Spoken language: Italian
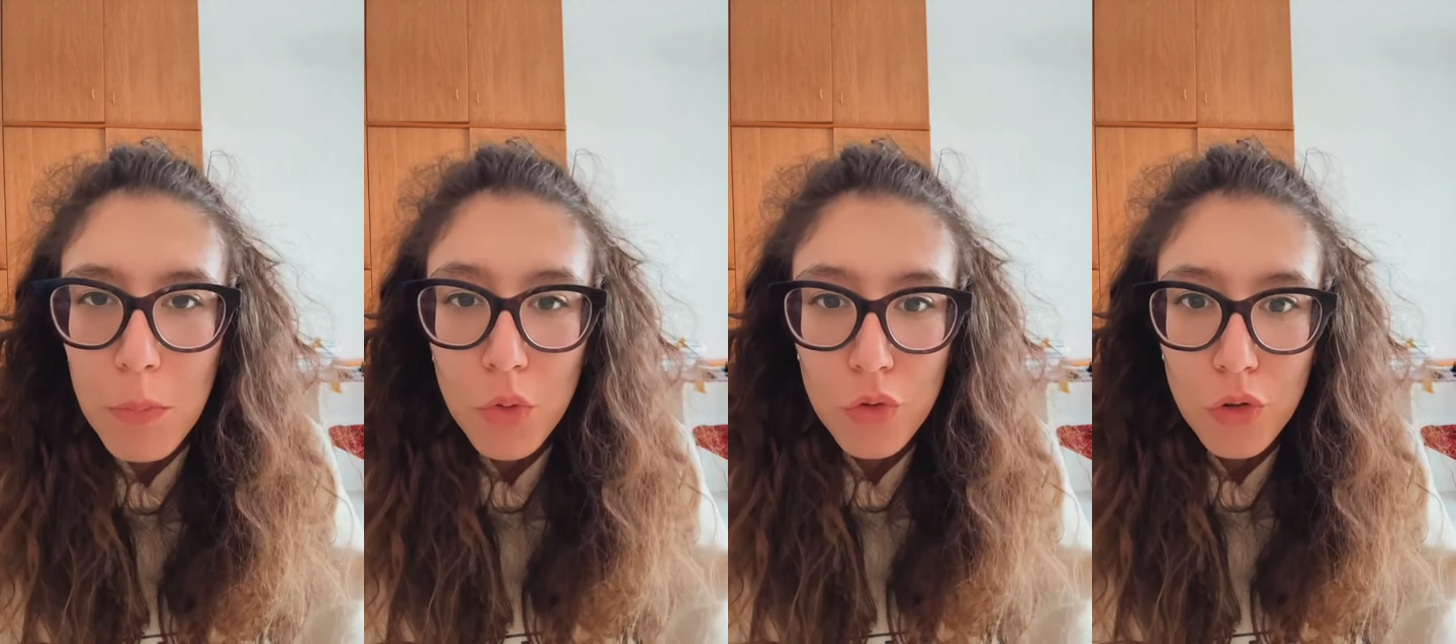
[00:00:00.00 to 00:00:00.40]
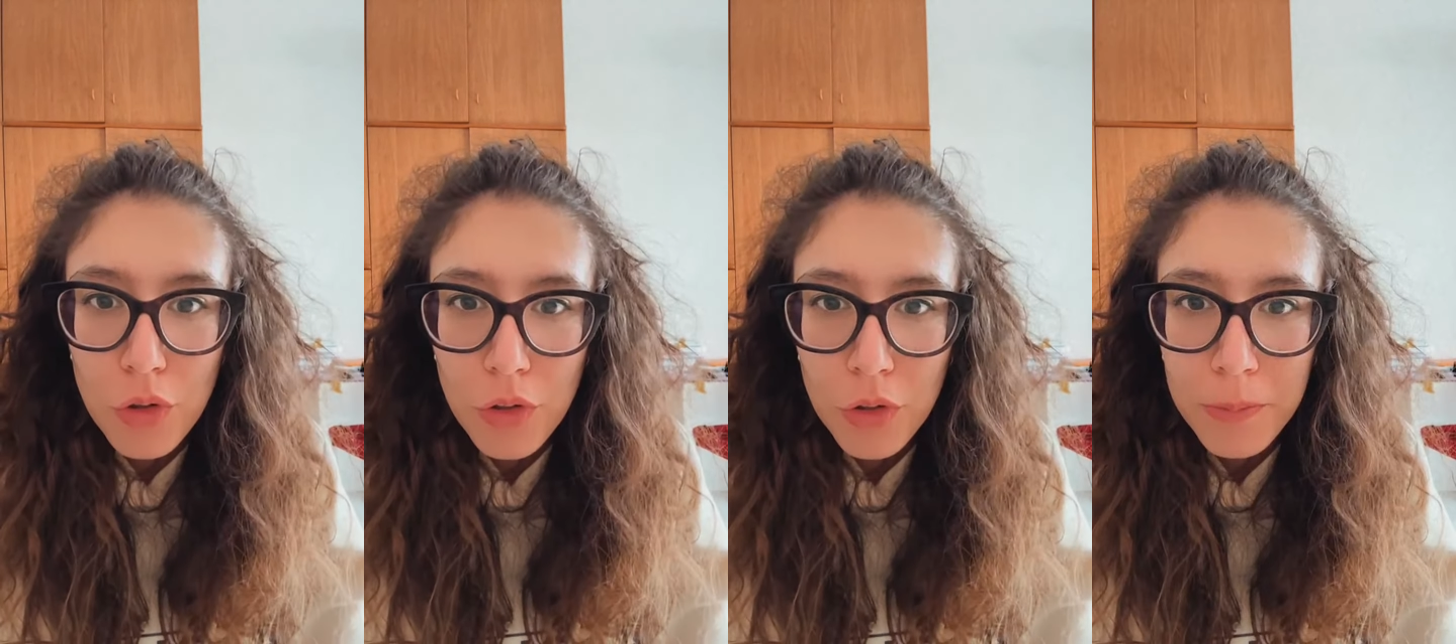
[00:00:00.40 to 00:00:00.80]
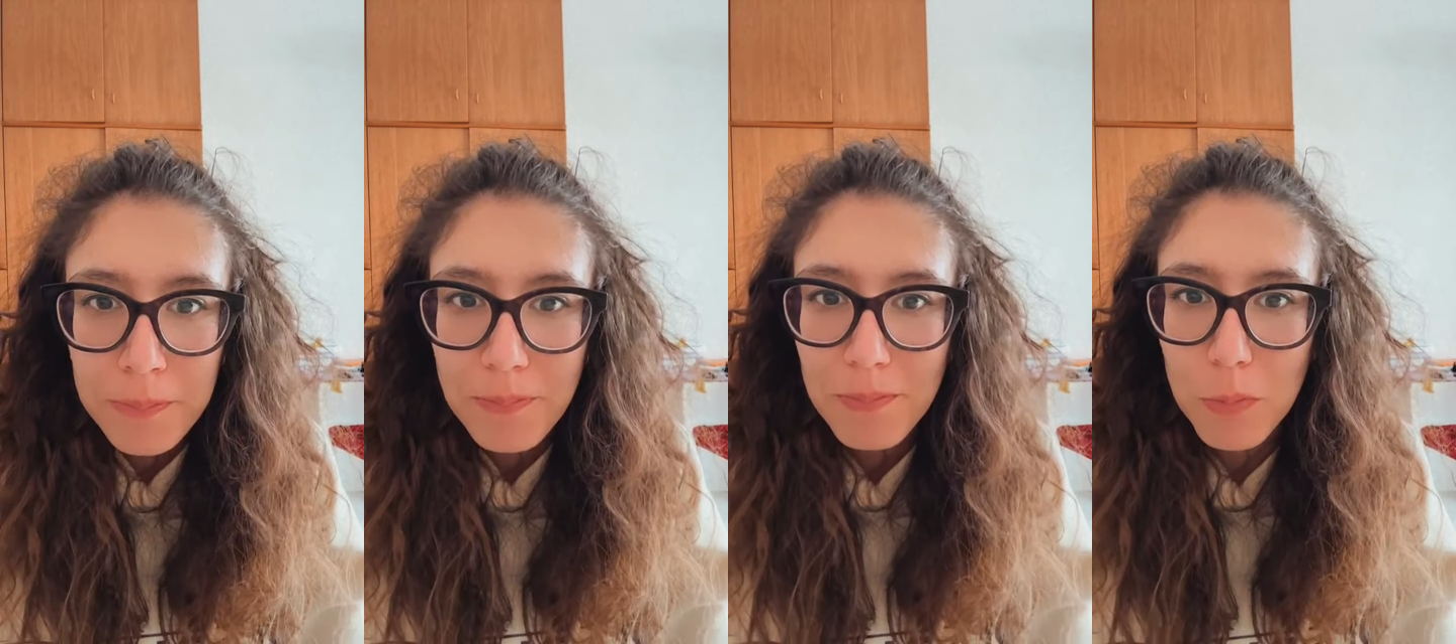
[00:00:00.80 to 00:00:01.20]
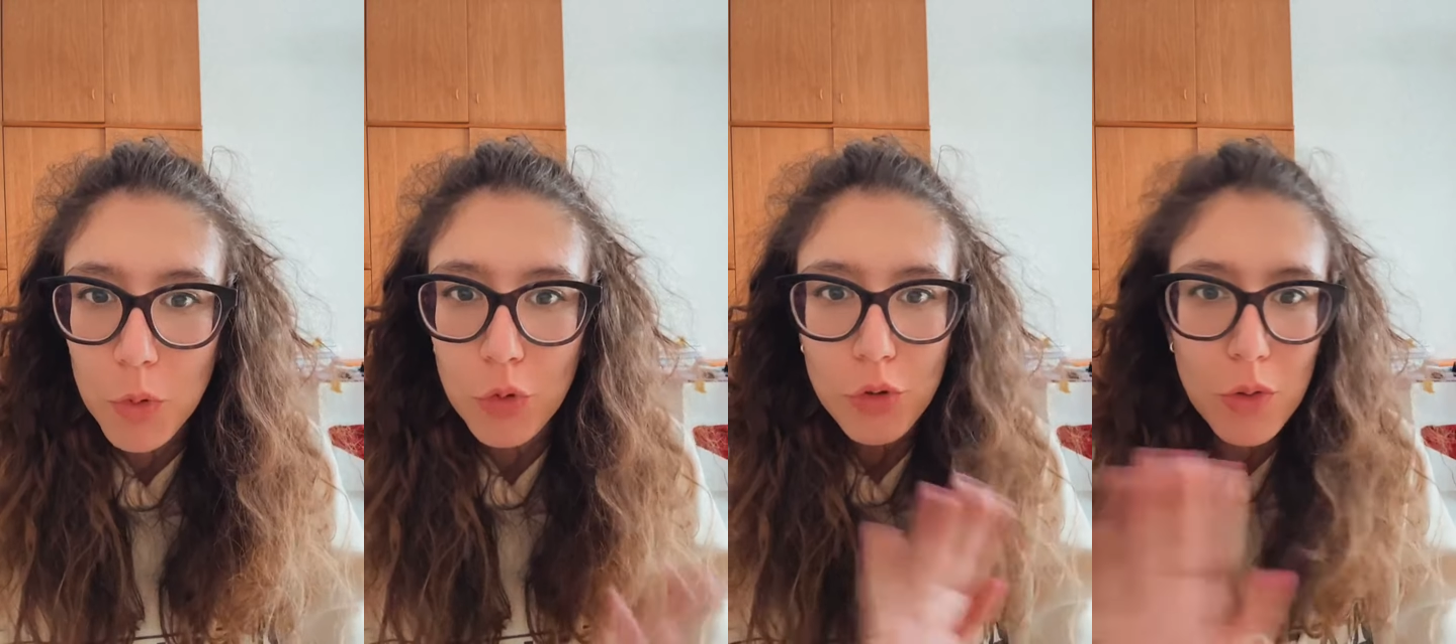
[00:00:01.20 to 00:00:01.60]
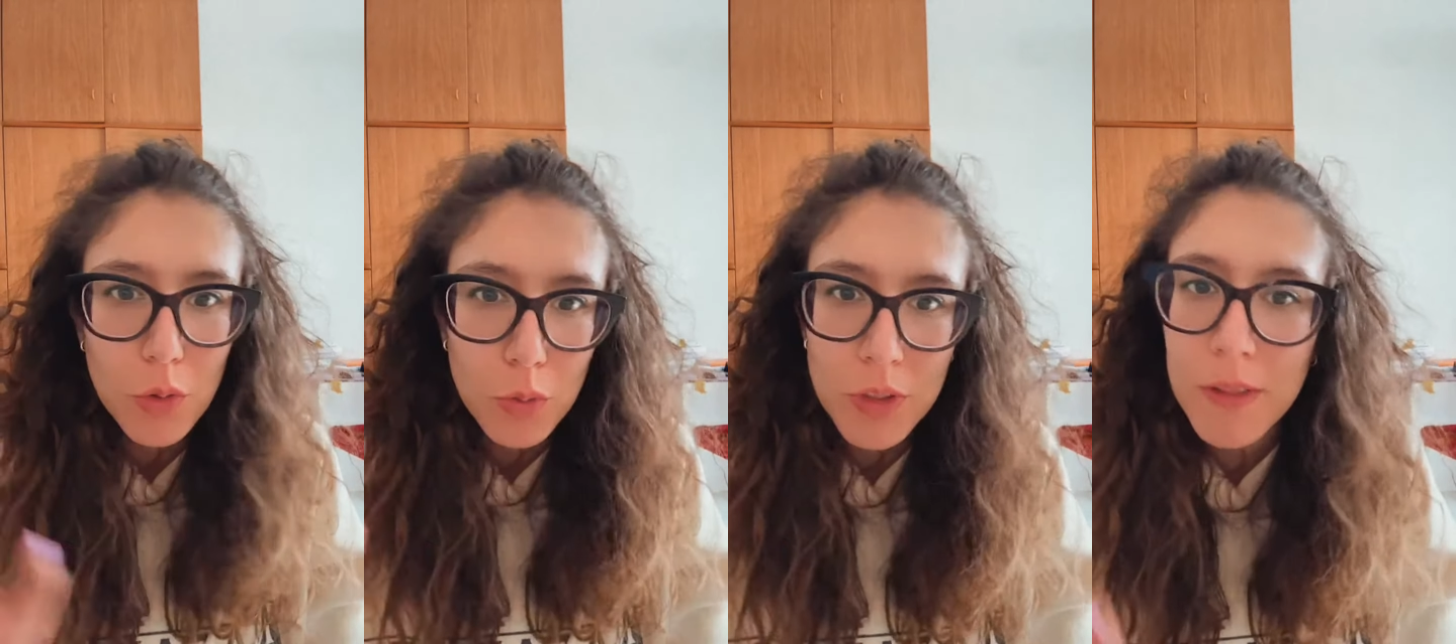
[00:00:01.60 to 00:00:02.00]
Buongiorno. Buongiorno a
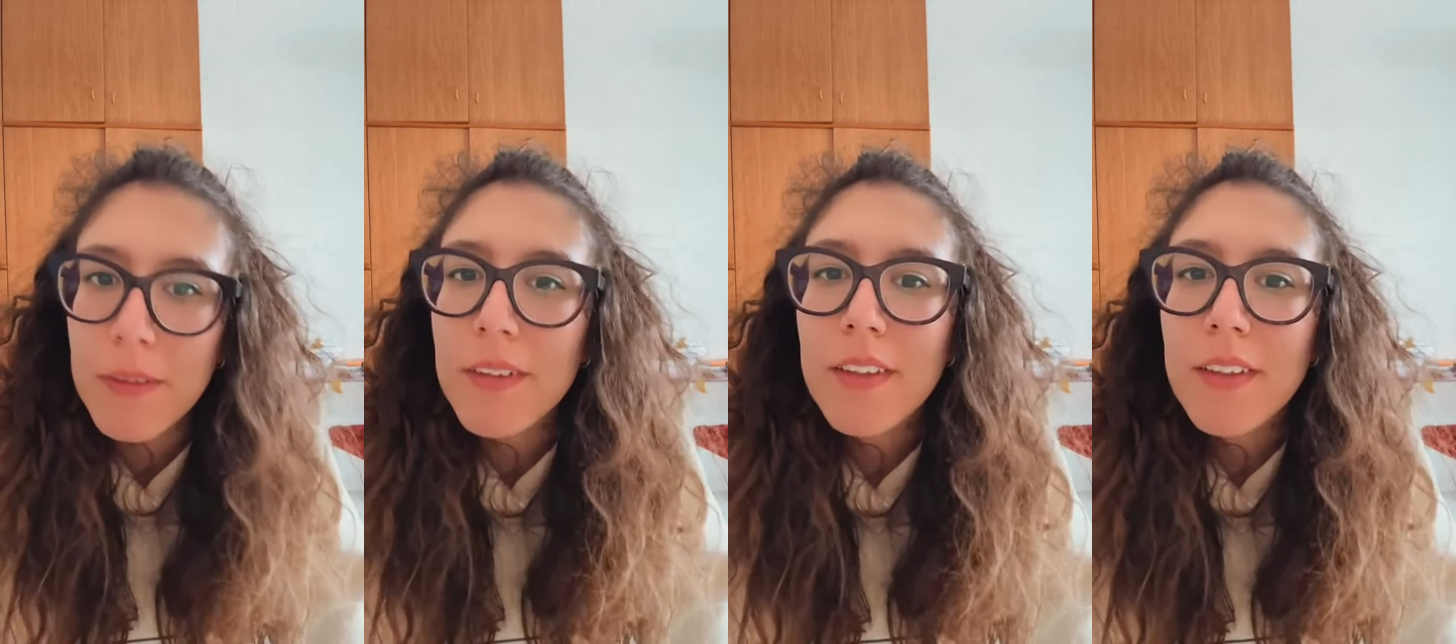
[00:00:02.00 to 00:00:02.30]
tutti.